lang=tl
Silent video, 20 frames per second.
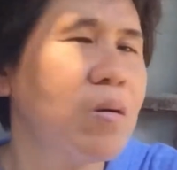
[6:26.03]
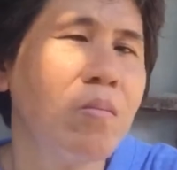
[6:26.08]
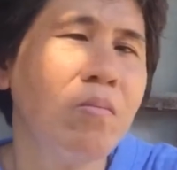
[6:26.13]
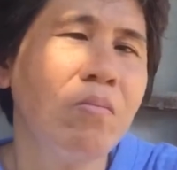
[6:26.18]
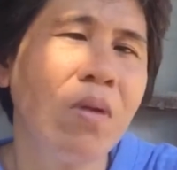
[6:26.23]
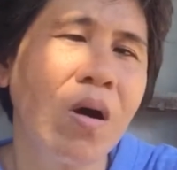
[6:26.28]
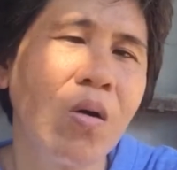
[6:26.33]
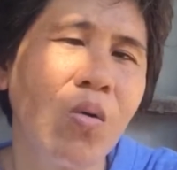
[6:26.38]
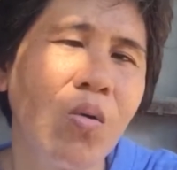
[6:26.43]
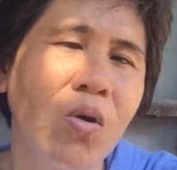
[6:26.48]

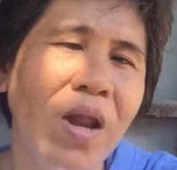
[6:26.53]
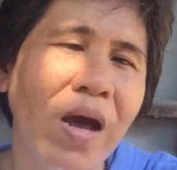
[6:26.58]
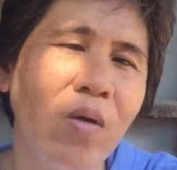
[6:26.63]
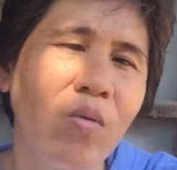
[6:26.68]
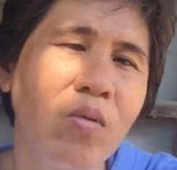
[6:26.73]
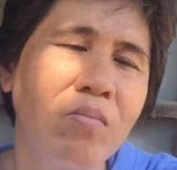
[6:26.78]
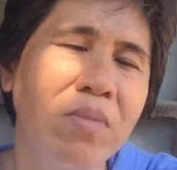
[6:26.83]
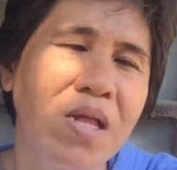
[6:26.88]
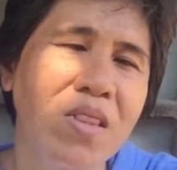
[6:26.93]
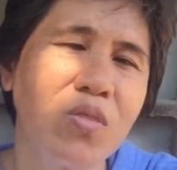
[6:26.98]
mag-collect
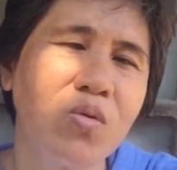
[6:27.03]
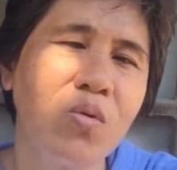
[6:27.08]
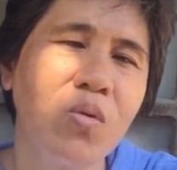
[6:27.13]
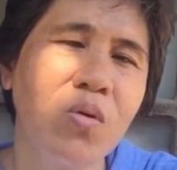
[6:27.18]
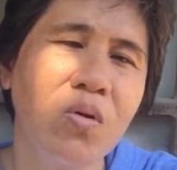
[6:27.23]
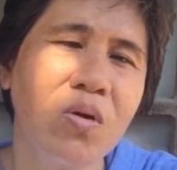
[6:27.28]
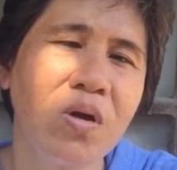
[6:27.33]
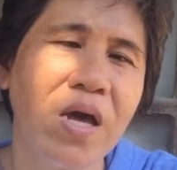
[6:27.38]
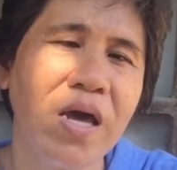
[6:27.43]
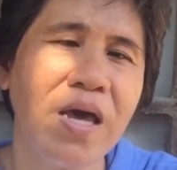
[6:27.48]
ko bato
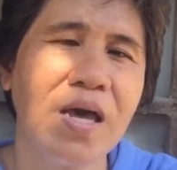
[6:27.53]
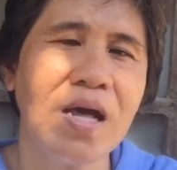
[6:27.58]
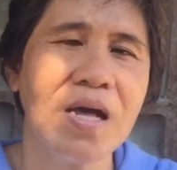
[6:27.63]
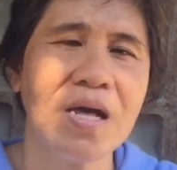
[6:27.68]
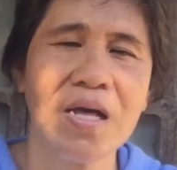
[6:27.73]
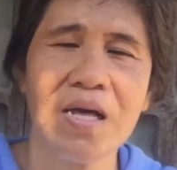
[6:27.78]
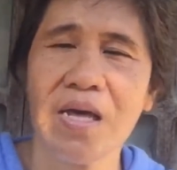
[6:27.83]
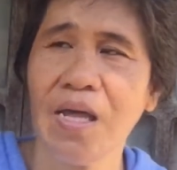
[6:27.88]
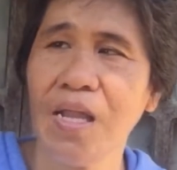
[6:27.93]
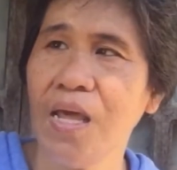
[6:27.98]
kay
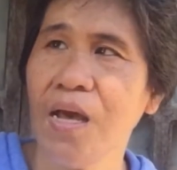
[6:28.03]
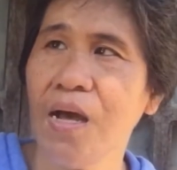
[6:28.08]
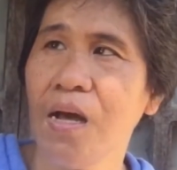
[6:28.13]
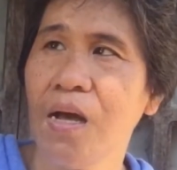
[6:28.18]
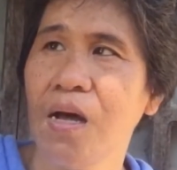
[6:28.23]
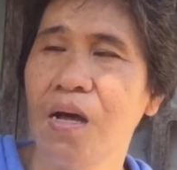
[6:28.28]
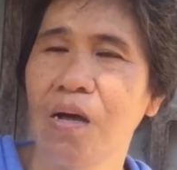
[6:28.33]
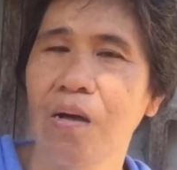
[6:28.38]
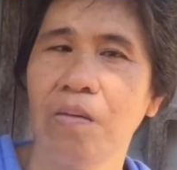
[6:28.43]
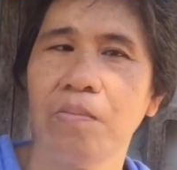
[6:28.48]
kini
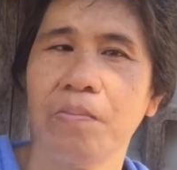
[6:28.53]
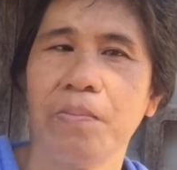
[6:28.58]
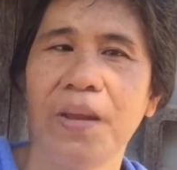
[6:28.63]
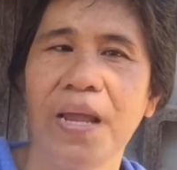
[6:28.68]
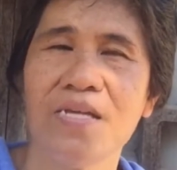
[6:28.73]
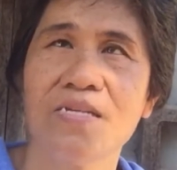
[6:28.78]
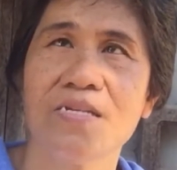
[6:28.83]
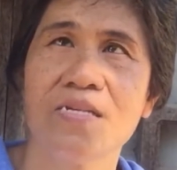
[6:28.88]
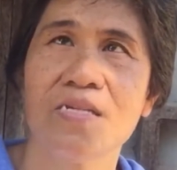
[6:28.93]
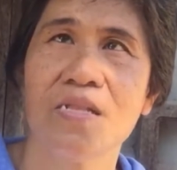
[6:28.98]
nga
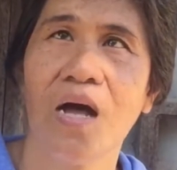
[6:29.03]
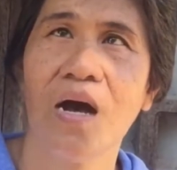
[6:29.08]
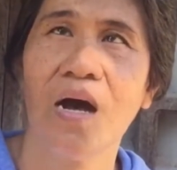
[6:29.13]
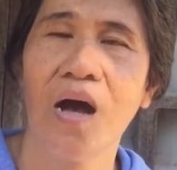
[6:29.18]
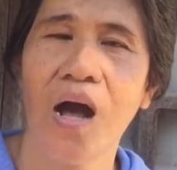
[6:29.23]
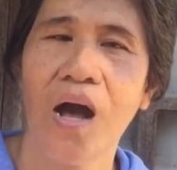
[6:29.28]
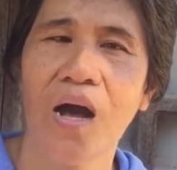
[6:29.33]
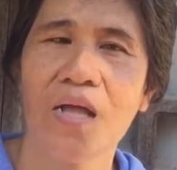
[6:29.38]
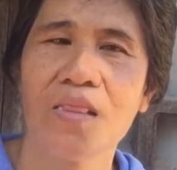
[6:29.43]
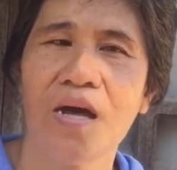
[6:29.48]
place ang
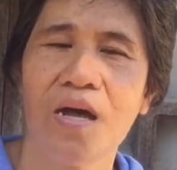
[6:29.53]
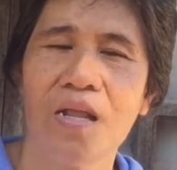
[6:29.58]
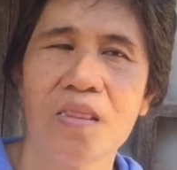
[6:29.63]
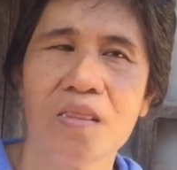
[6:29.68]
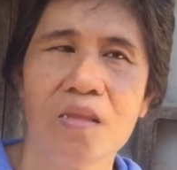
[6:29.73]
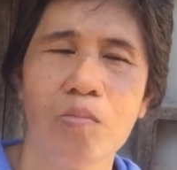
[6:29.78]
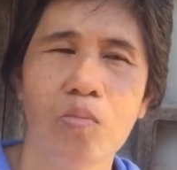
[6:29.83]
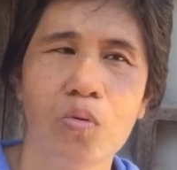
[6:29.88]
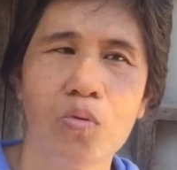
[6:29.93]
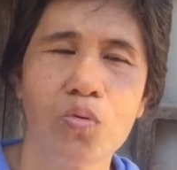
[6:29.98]
angatan
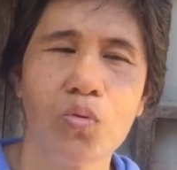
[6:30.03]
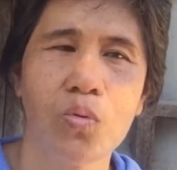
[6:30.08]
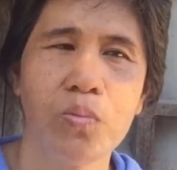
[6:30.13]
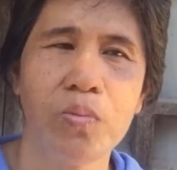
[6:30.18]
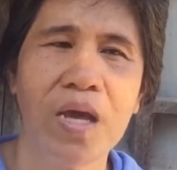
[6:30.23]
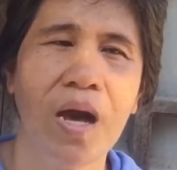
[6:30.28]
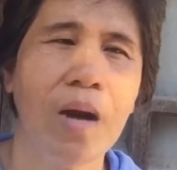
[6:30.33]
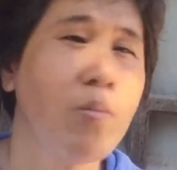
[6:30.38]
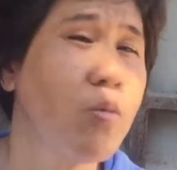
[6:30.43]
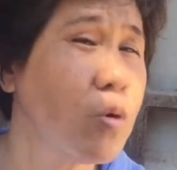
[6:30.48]
ta
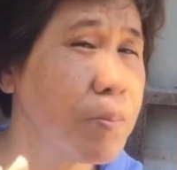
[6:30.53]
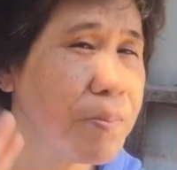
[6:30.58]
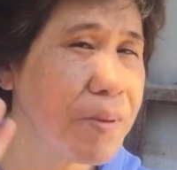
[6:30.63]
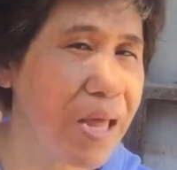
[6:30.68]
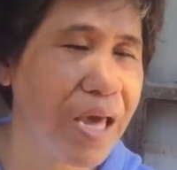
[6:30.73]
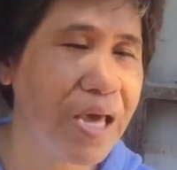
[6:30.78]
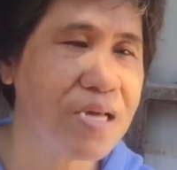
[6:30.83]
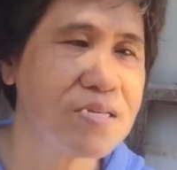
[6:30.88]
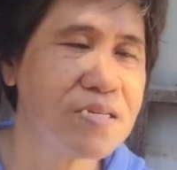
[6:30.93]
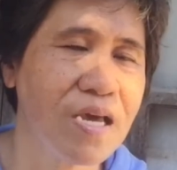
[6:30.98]
tubig ang
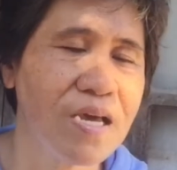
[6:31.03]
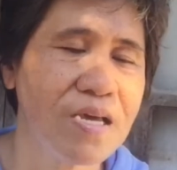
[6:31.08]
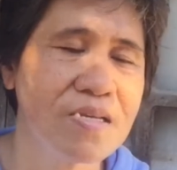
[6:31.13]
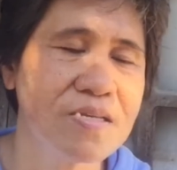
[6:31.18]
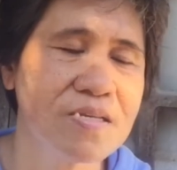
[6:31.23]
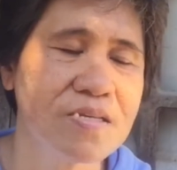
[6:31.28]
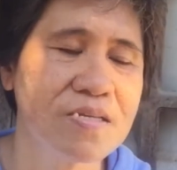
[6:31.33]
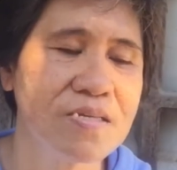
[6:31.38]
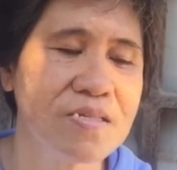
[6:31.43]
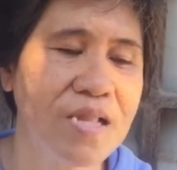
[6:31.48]
place
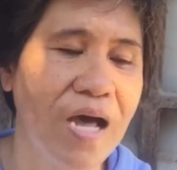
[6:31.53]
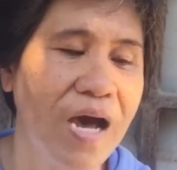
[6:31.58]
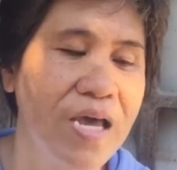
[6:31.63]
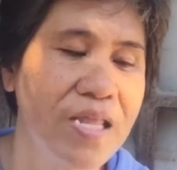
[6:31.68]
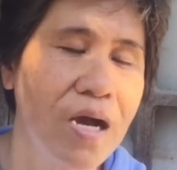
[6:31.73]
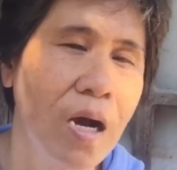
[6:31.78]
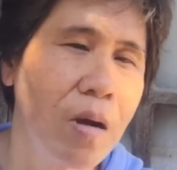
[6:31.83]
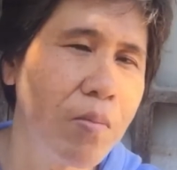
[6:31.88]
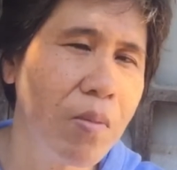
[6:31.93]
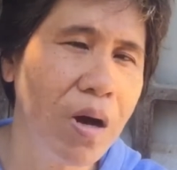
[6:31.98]
is naay
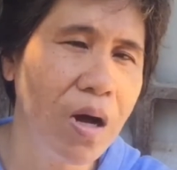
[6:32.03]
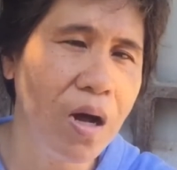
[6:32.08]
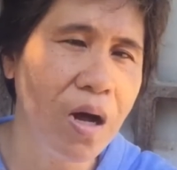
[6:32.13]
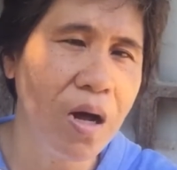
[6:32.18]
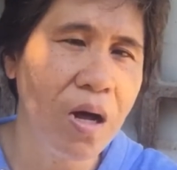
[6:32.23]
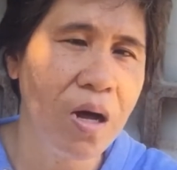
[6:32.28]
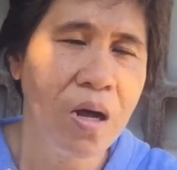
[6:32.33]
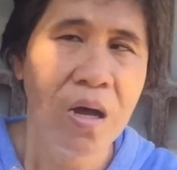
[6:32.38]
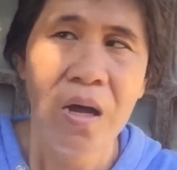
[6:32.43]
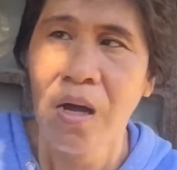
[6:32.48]
daghang
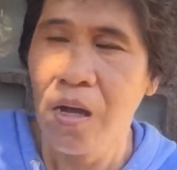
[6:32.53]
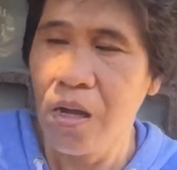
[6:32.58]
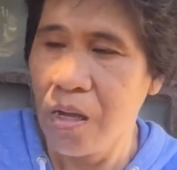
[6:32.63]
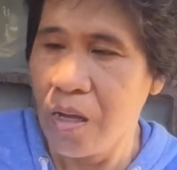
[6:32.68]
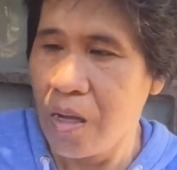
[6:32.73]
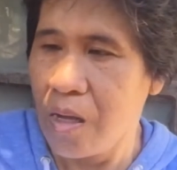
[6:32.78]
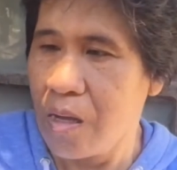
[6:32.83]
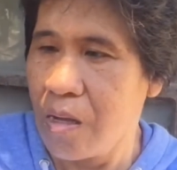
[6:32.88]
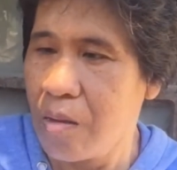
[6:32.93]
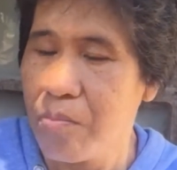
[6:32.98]
mga
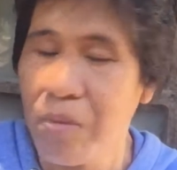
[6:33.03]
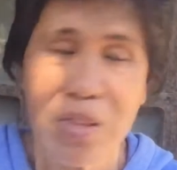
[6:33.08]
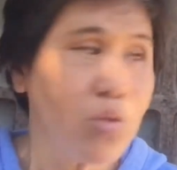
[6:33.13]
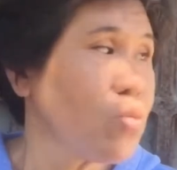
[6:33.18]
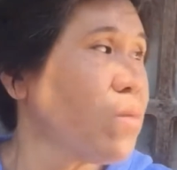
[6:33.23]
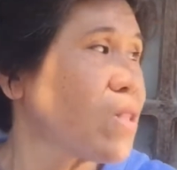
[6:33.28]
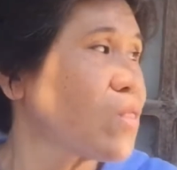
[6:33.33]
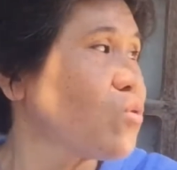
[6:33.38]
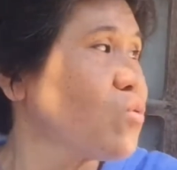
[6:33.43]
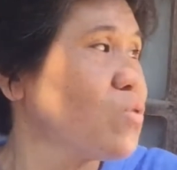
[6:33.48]

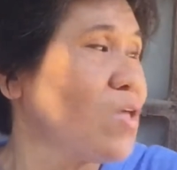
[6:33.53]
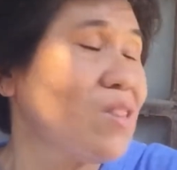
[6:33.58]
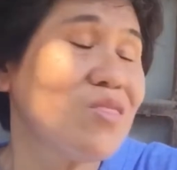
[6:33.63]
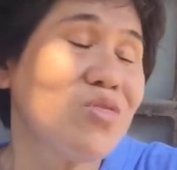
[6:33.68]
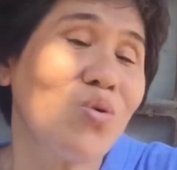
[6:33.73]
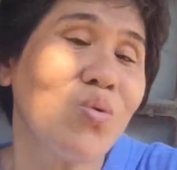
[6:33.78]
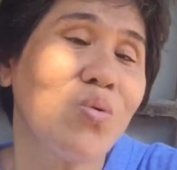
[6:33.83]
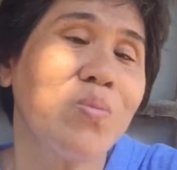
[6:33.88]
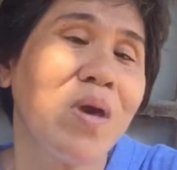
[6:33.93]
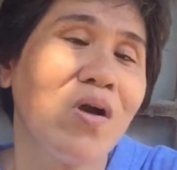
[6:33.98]
bato-bato
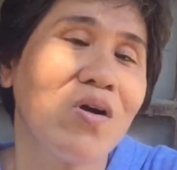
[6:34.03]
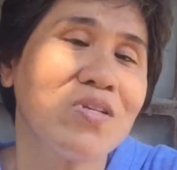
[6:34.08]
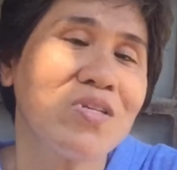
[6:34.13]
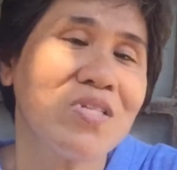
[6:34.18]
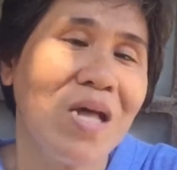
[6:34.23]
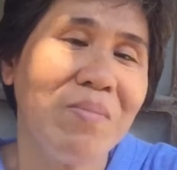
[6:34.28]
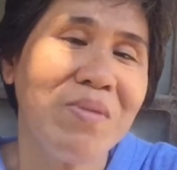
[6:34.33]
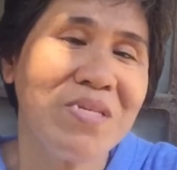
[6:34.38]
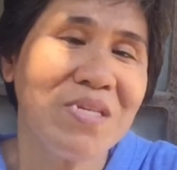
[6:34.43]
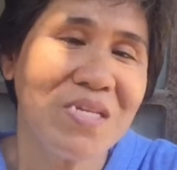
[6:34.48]
dito because
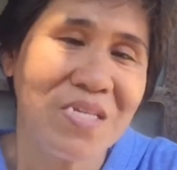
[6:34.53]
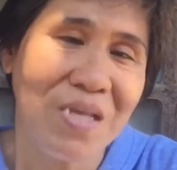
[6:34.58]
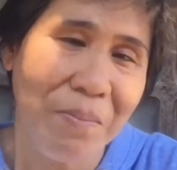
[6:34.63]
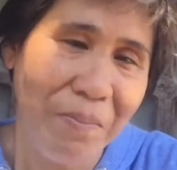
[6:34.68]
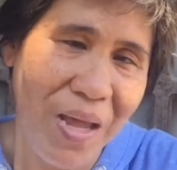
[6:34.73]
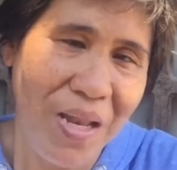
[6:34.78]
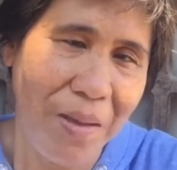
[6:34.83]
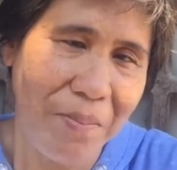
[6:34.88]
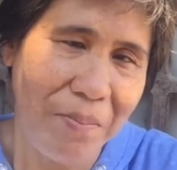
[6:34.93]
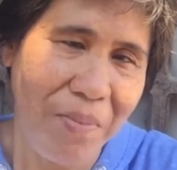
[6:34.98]
naami sa
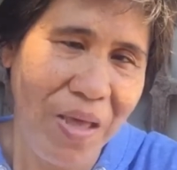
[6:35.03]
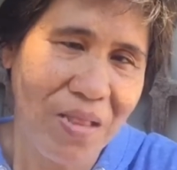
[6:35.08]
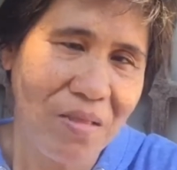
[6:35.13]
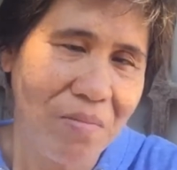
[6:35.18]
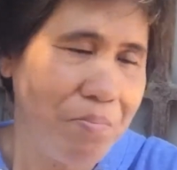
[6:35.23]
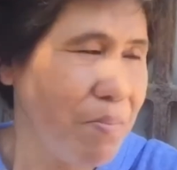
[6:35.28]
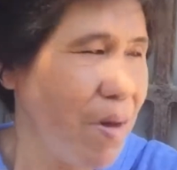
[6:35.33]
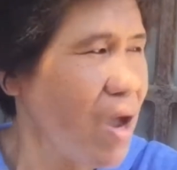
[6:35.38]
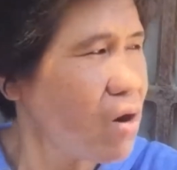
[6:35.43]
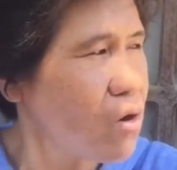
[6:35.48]
sapa dapit
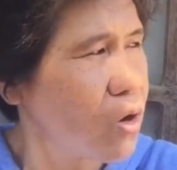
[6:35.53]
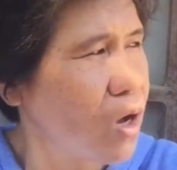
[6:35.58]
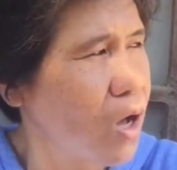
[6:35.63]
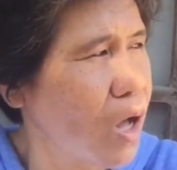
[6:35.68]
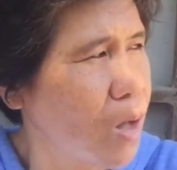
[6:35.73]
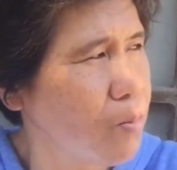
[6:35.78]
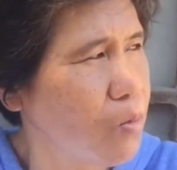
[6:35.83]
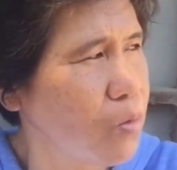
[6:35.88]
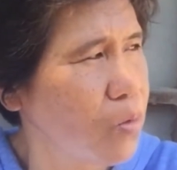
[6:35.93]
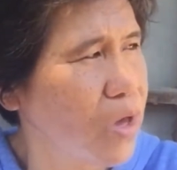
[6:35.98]
pero
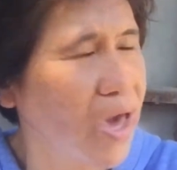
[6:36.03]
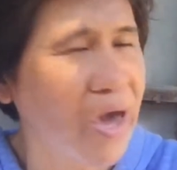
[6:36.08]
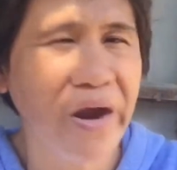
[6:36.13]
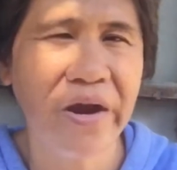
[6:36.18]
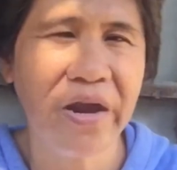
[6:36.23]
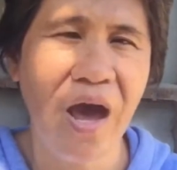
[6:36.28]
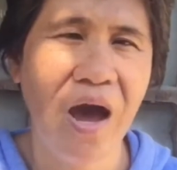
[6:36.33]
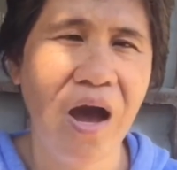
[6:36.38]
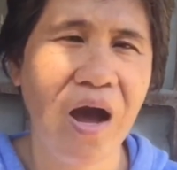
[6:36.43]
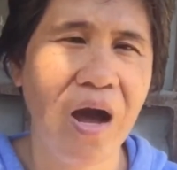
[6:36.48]
ang among
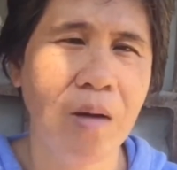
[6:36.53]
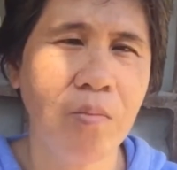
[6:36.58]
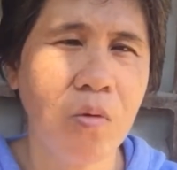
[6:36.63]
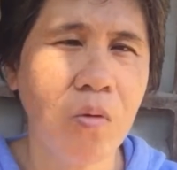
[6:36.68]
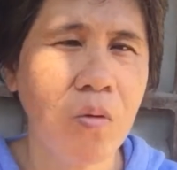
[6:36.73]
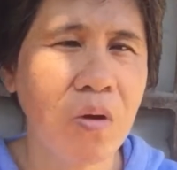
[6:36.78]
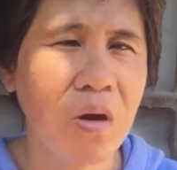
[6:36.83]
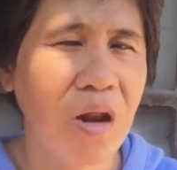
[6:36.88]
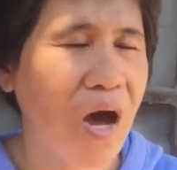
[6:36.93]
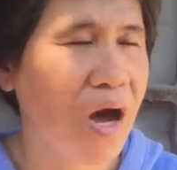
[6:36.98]
area ang
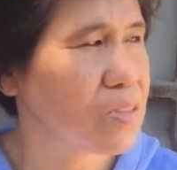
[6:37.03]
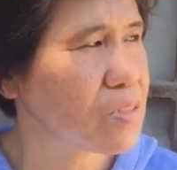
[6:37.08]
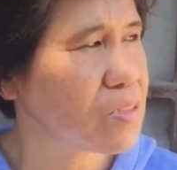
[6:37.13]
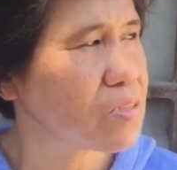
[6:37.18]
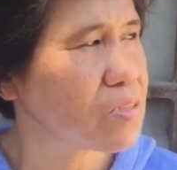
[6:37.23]
among lot